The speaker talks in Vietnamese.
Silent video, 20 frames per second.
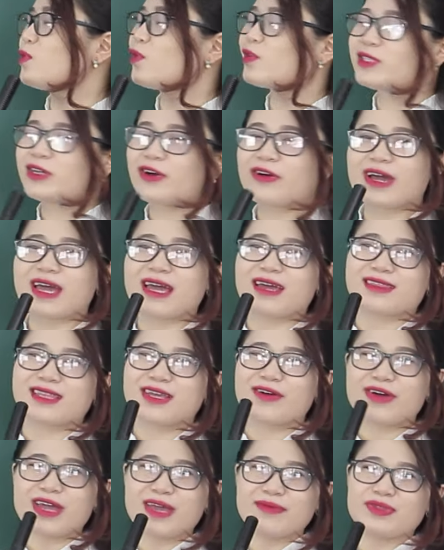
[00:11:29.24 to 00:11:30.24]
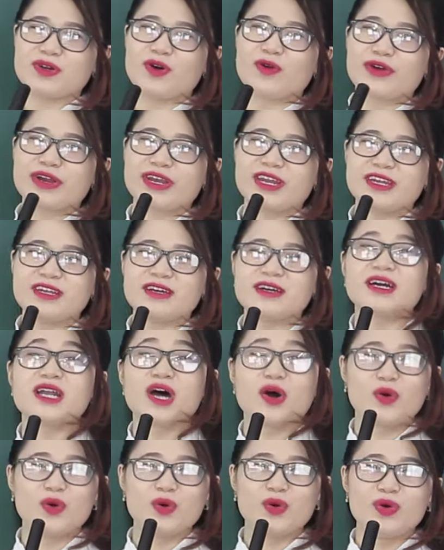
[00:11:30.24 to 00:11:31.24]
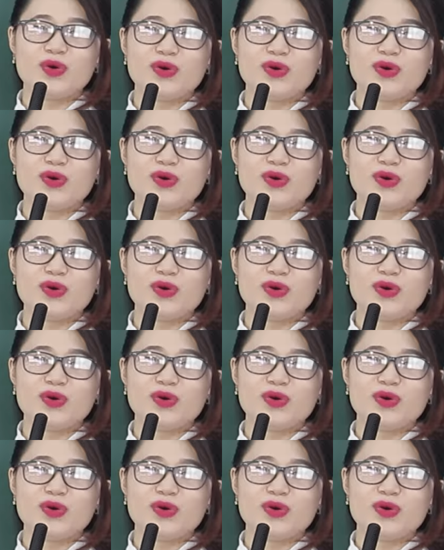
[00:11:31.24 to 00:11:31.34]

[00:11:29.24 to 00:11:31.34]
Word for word: cô chọn theo các em từ already đứng ở đâu?